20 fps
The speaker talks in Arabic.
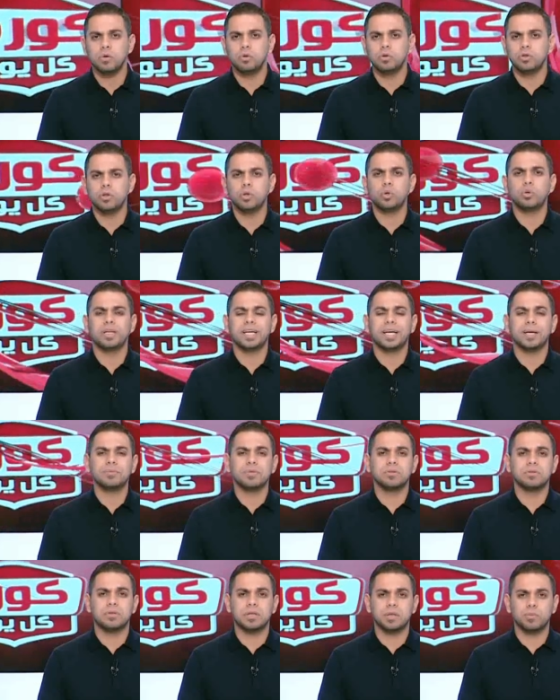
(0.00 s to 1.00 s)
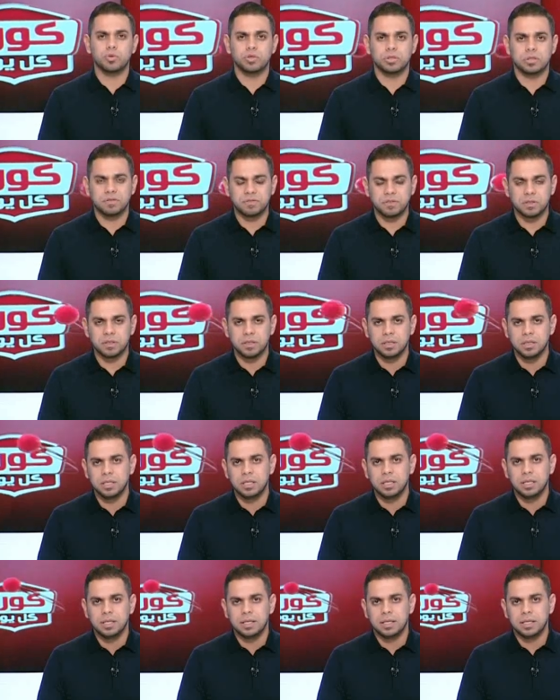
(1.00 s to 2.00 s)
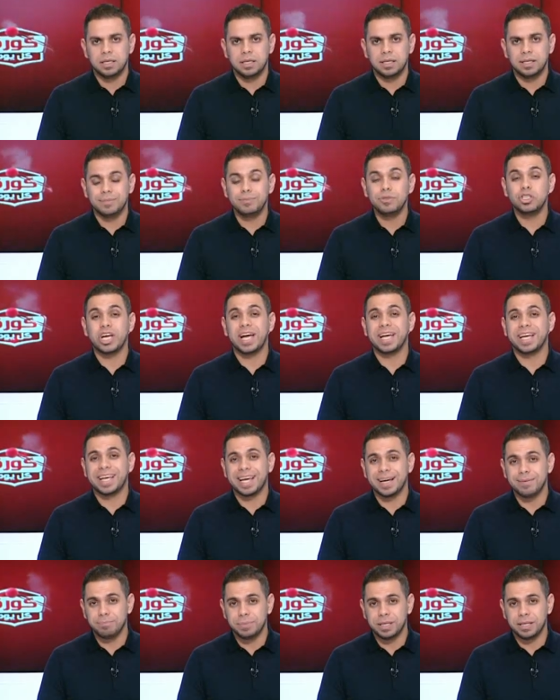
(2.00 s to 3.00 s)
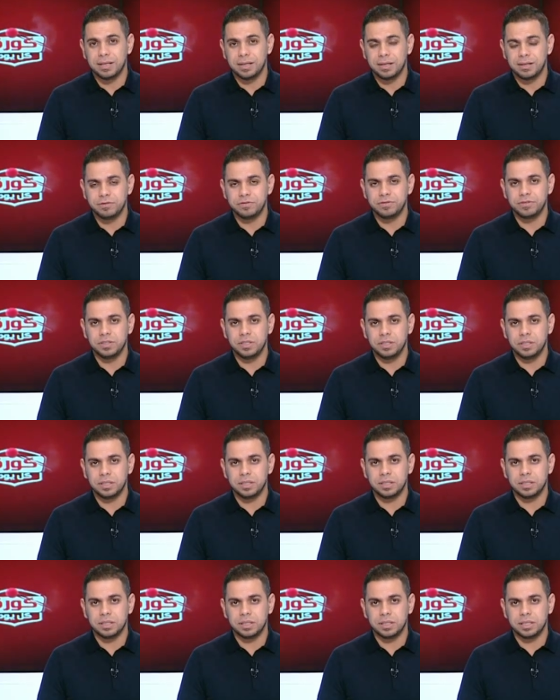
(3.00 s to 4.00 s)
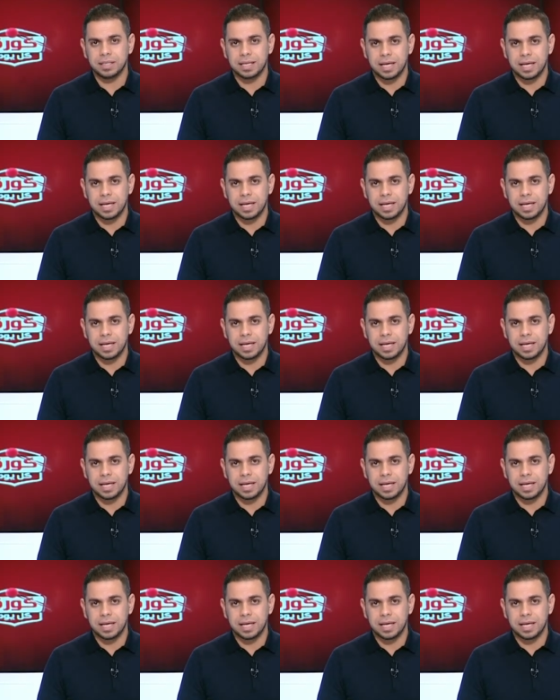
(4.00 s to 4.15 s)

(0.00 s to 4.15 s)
قلت لكم ان كابتن طارق مصطفى آه، مش هيكمل في آه،